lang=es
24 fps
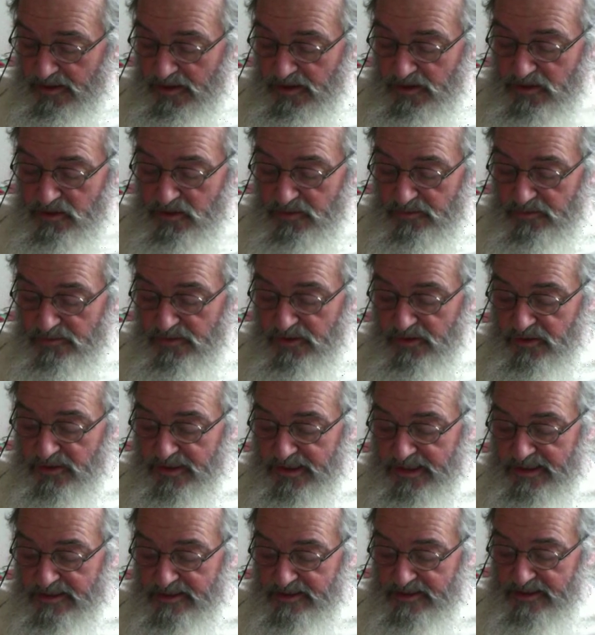somos
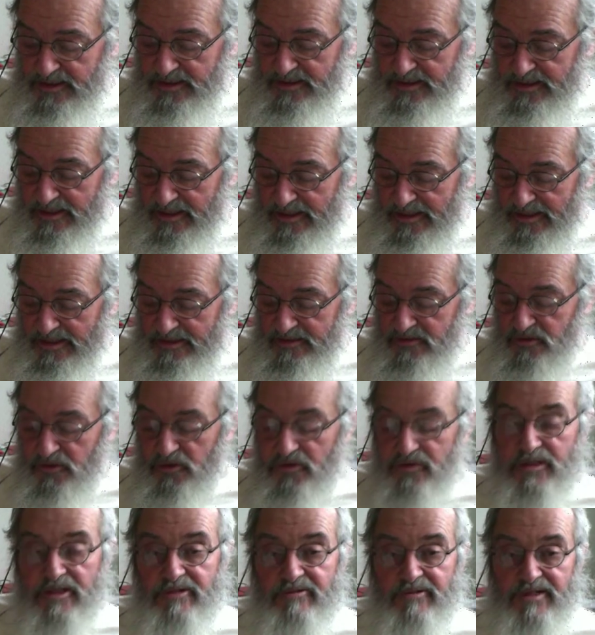gente del
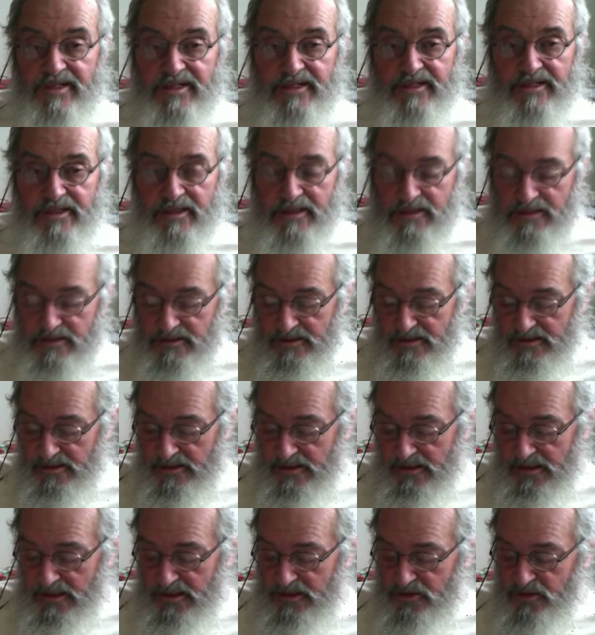cantón de Berna
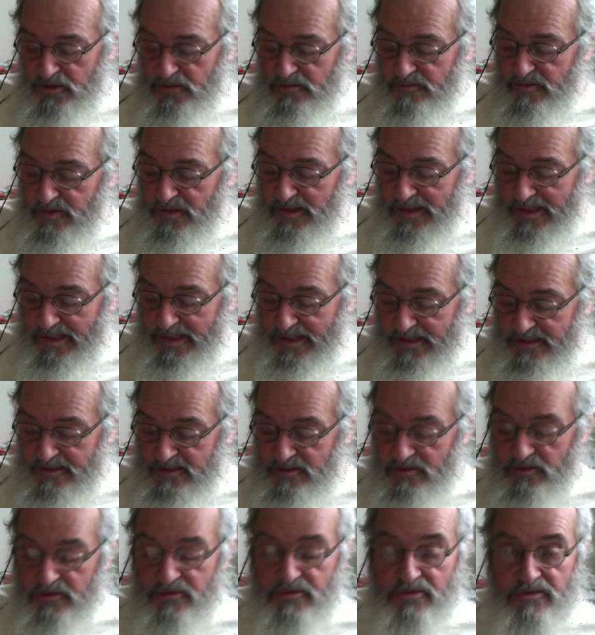y somos
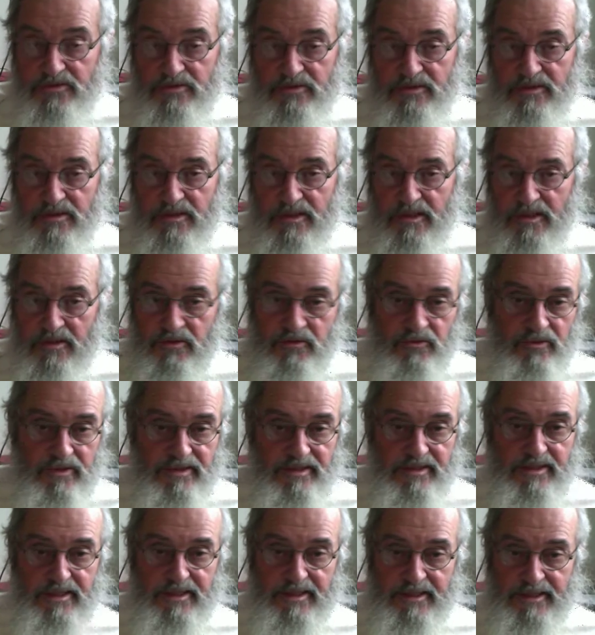lentos, es
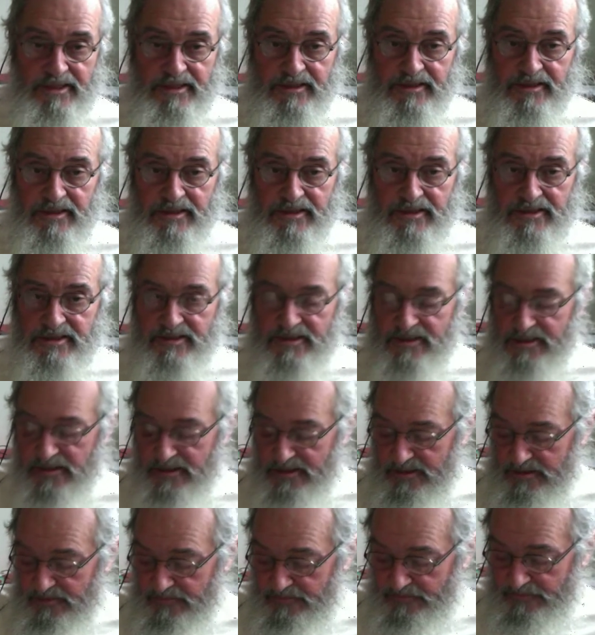nuestra
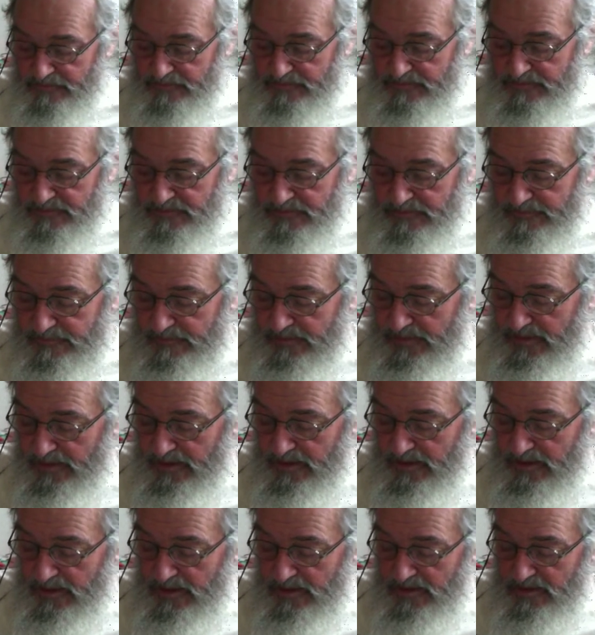característica.
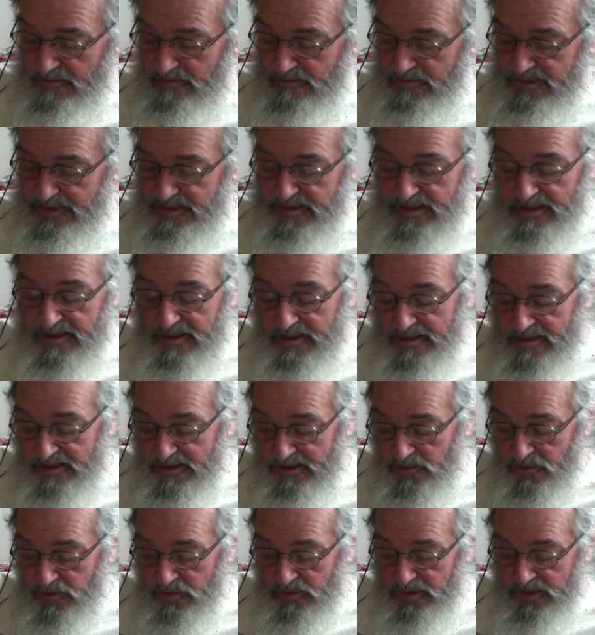23 de
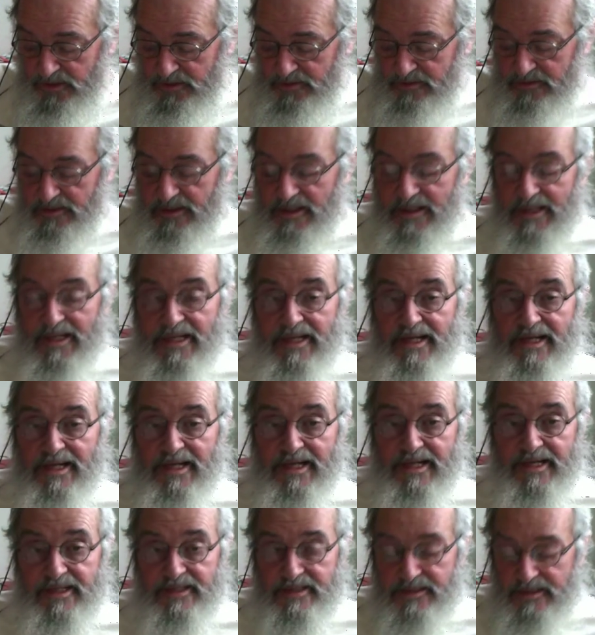junio,
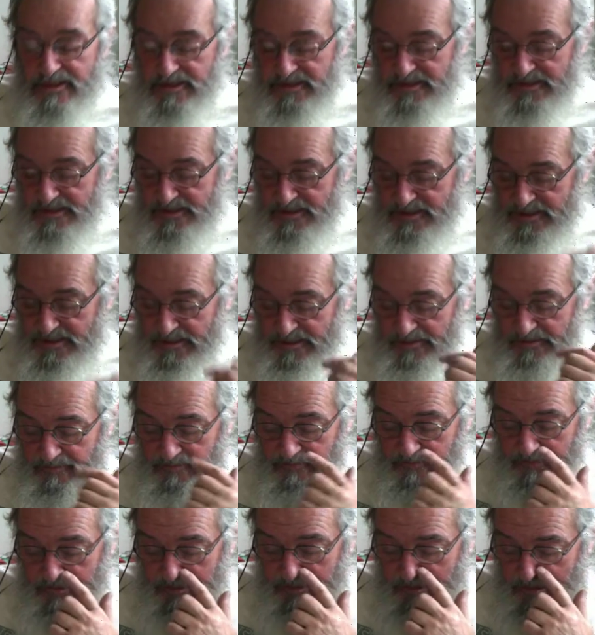la gente dice
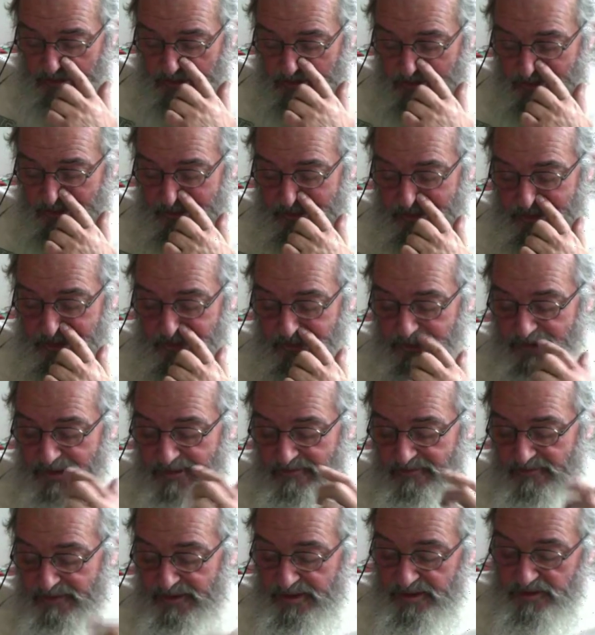que con el
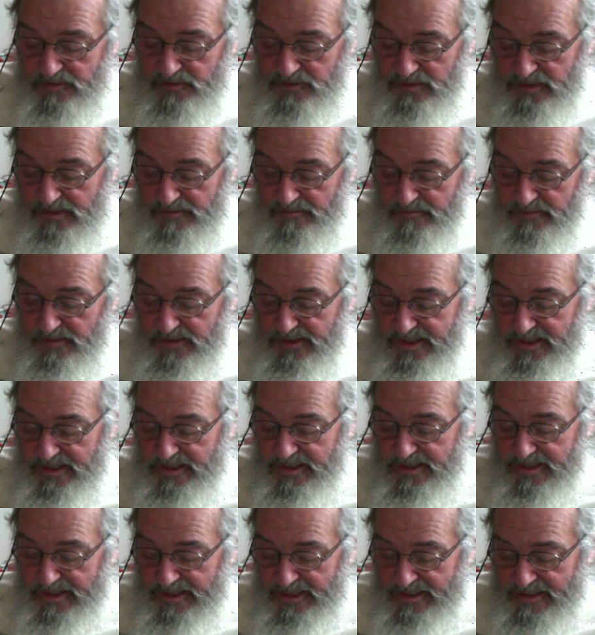frío se
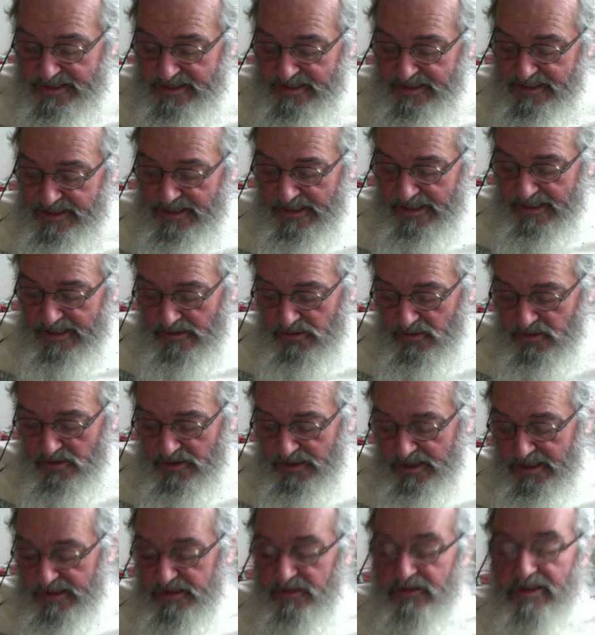puede hacer algo
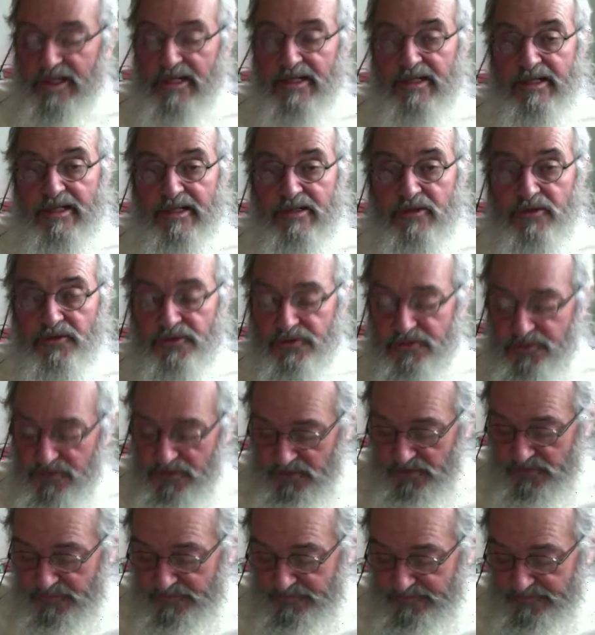y con el calor no.